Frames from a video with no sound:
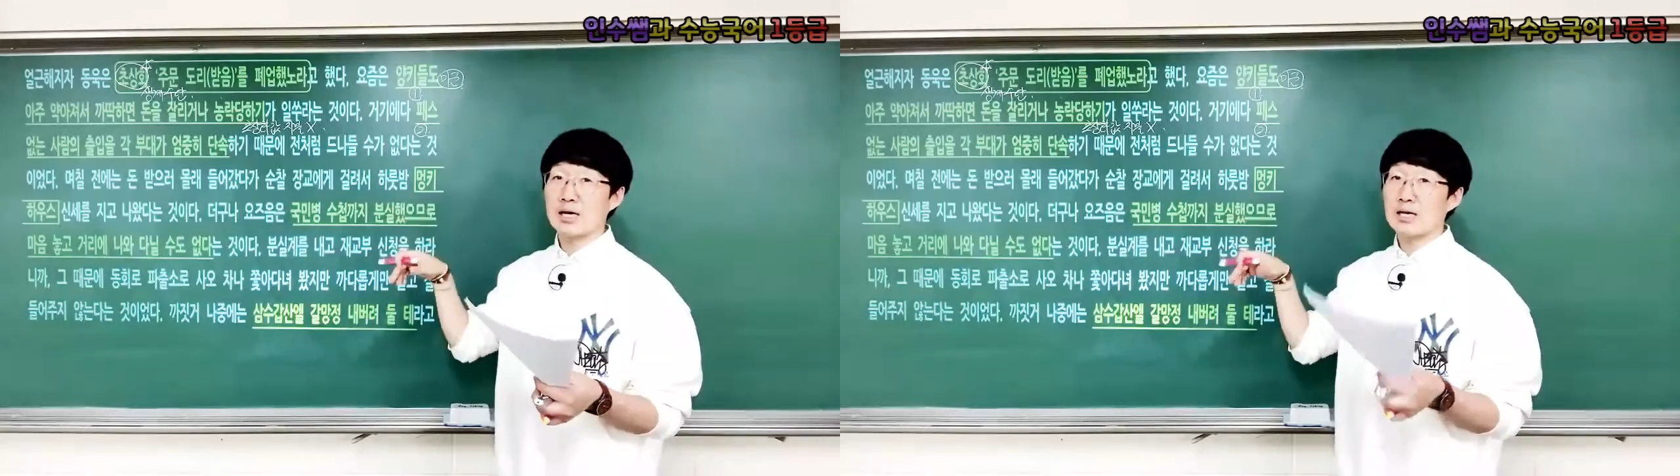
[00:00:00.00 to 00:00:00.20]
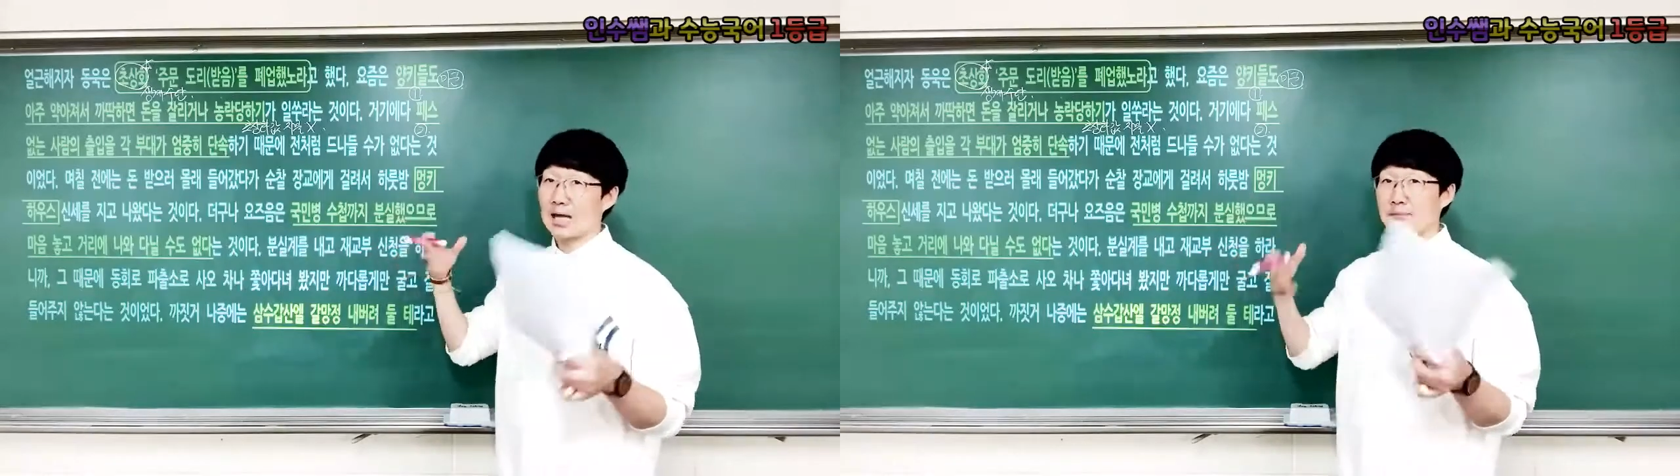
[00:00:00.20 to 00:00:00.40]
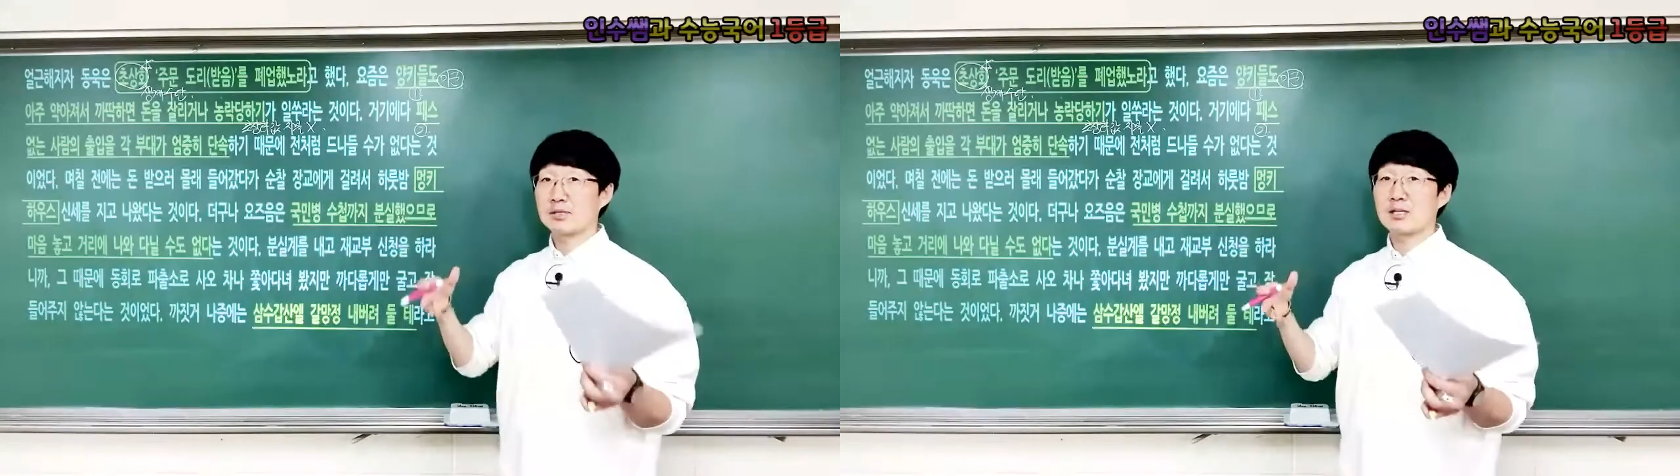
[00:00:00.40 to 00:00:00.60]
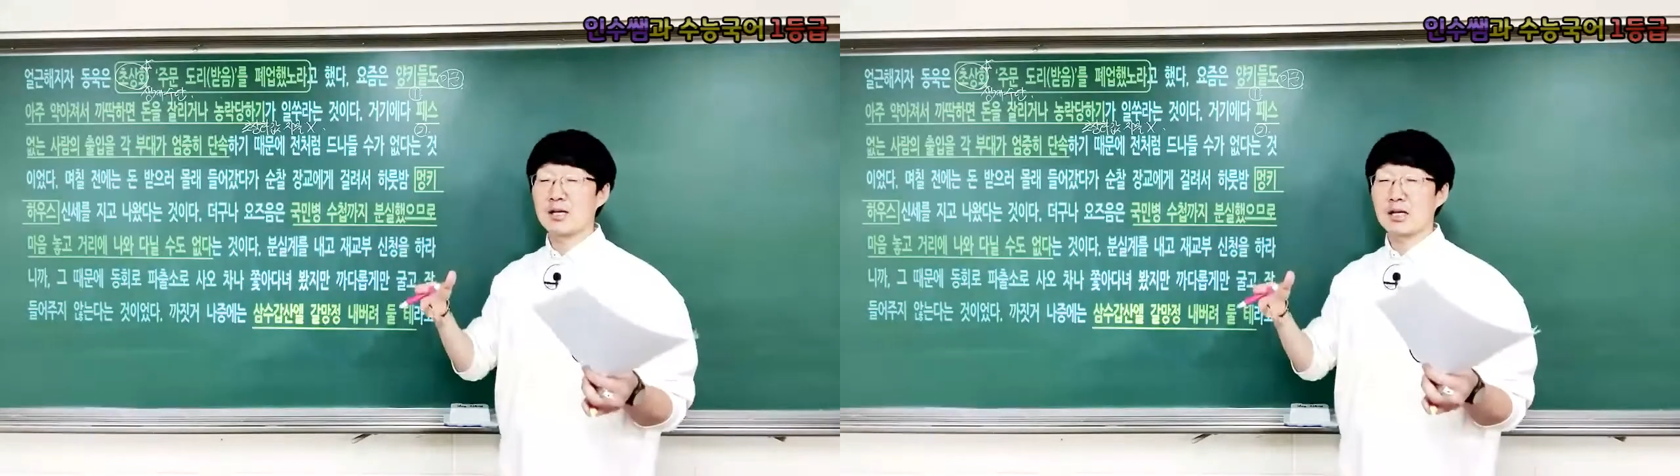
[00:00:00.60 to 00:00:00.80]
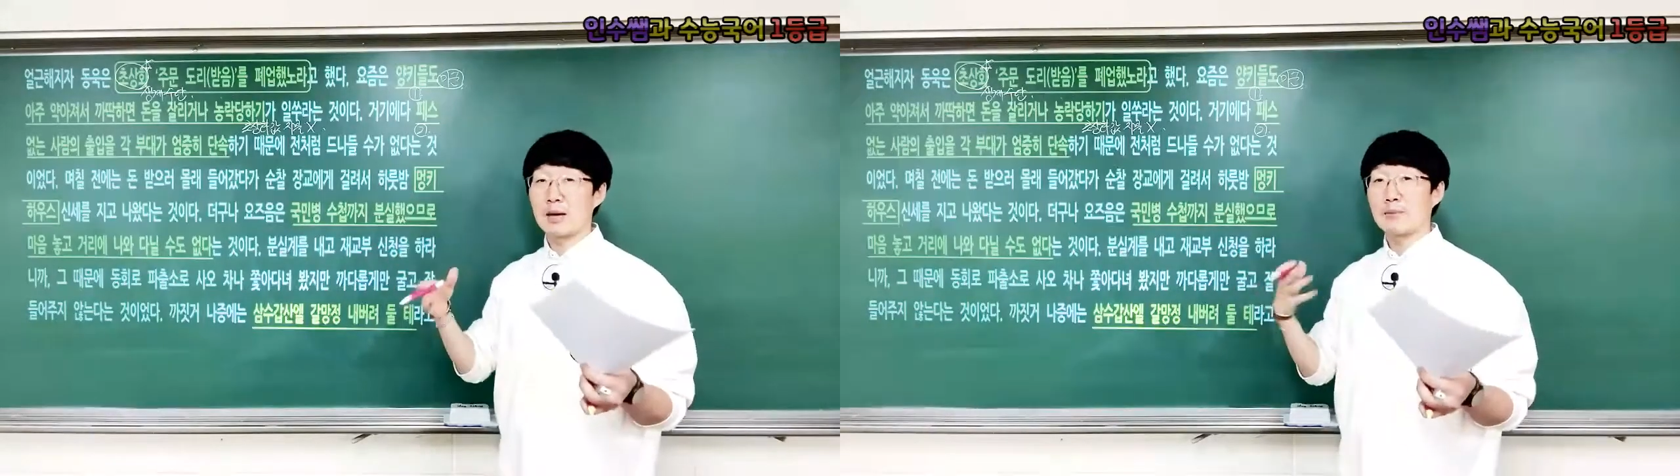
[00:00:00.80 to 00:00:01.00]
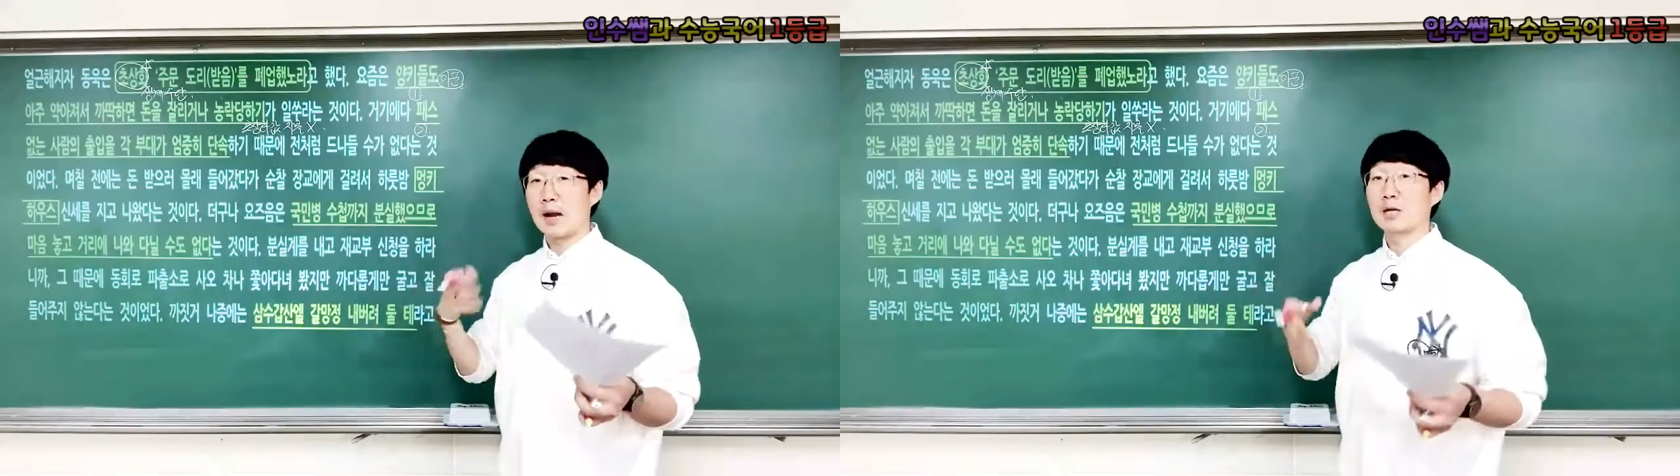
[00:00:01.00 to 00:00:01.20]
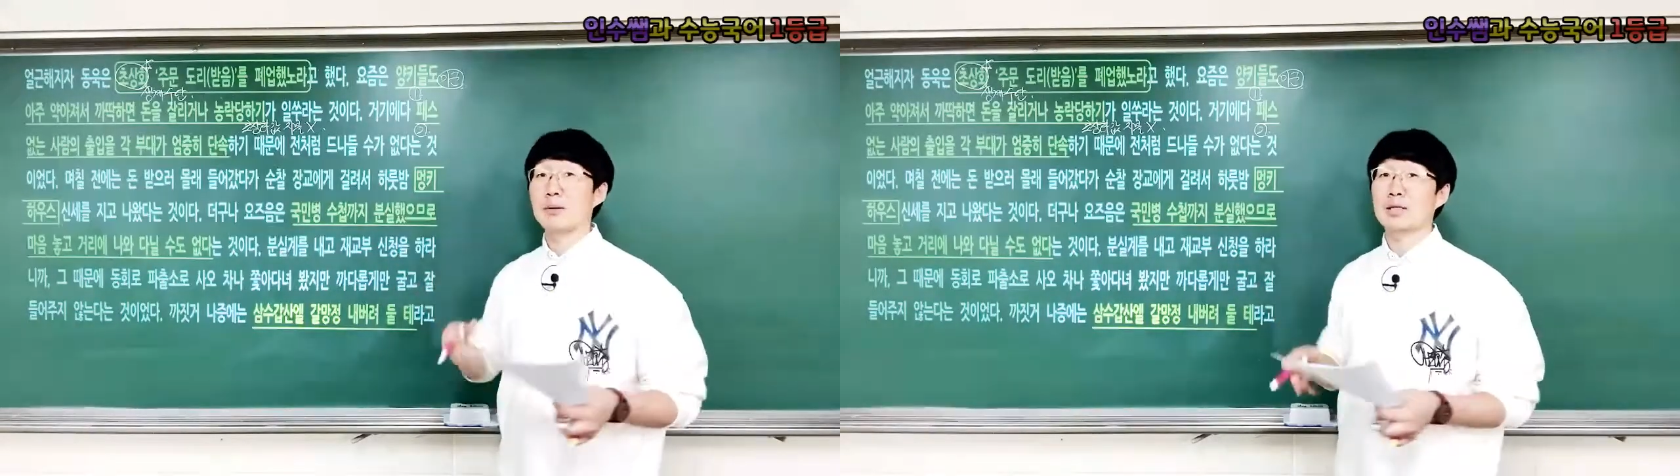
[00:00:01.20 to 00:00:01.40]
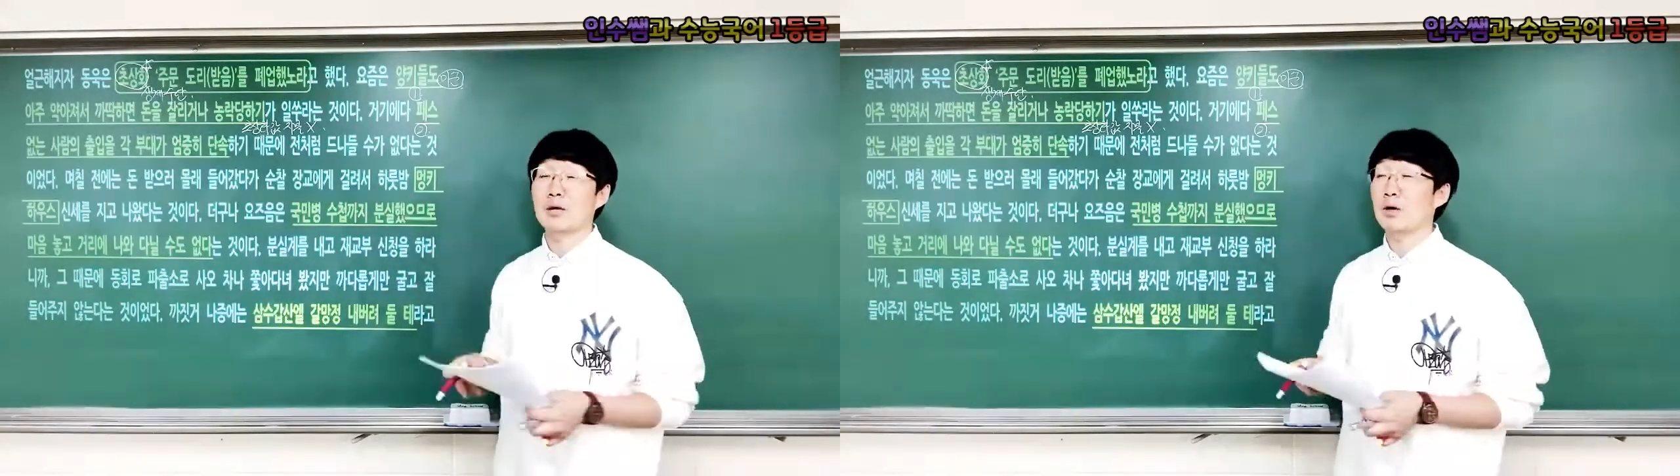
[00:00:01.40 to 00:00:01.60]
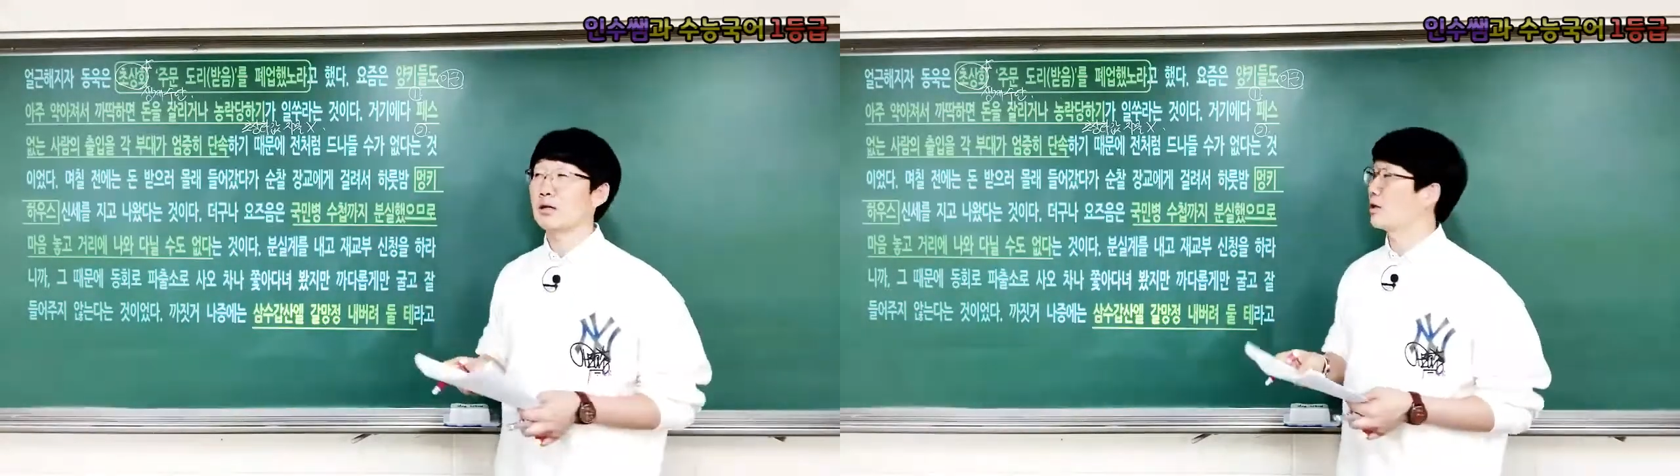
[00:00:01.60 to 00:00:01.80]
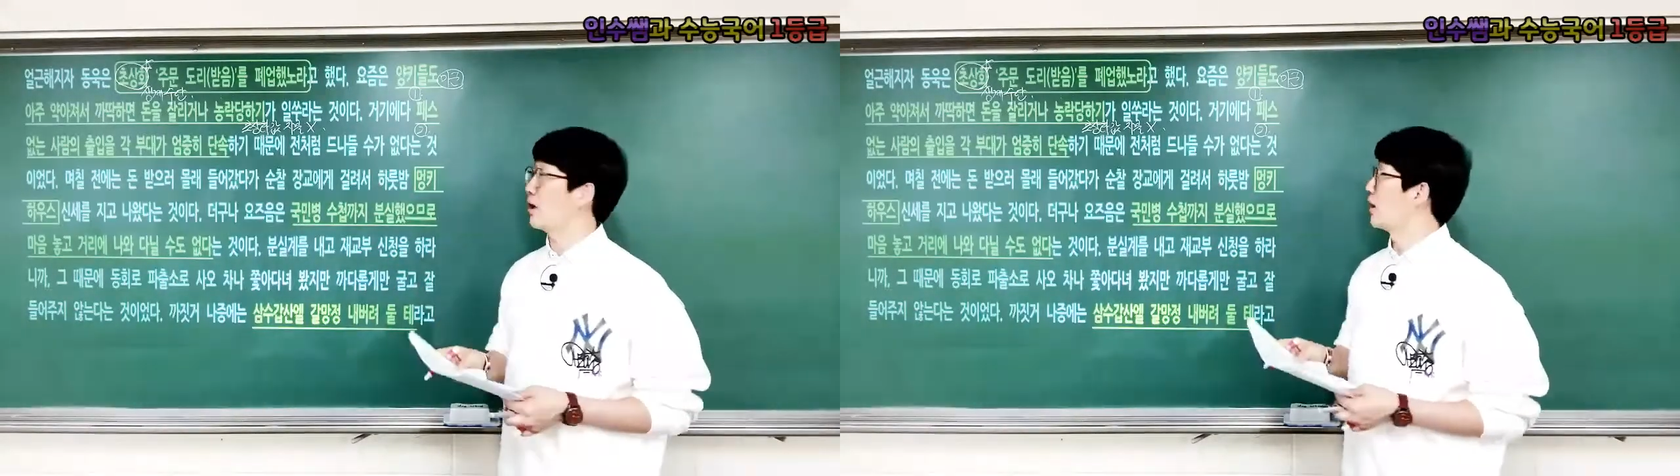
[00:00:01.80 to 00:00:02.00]
사이의 남자들에게 많이 발급했다고
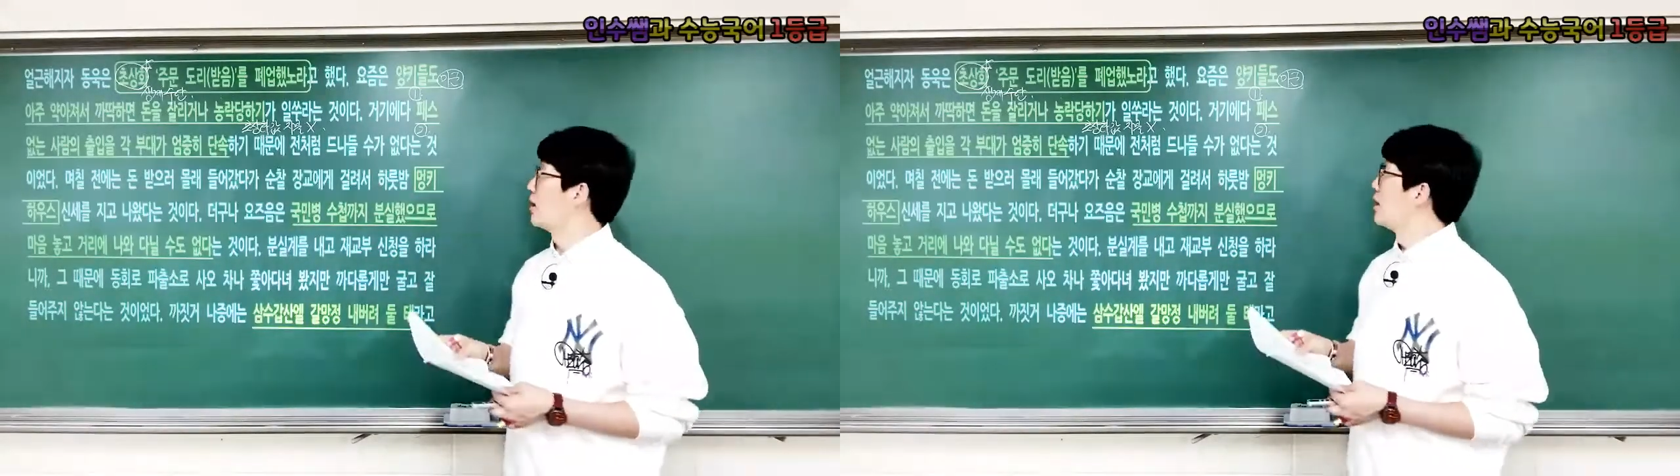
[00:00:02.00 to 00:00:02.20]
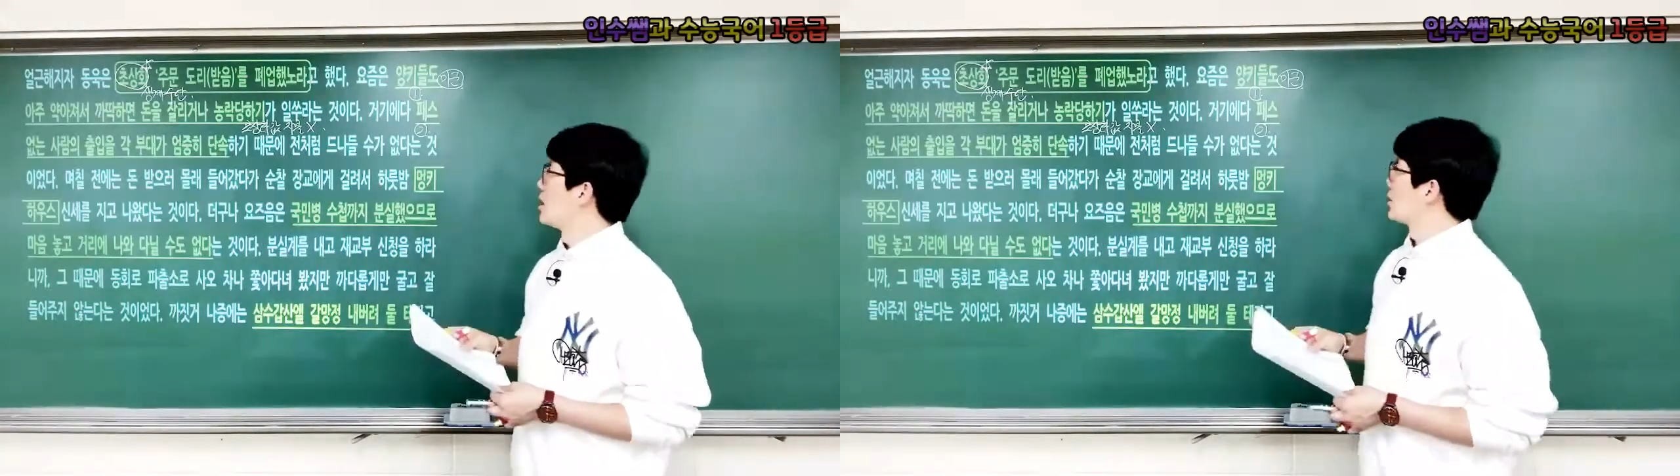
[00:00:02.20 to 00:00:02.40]
하는데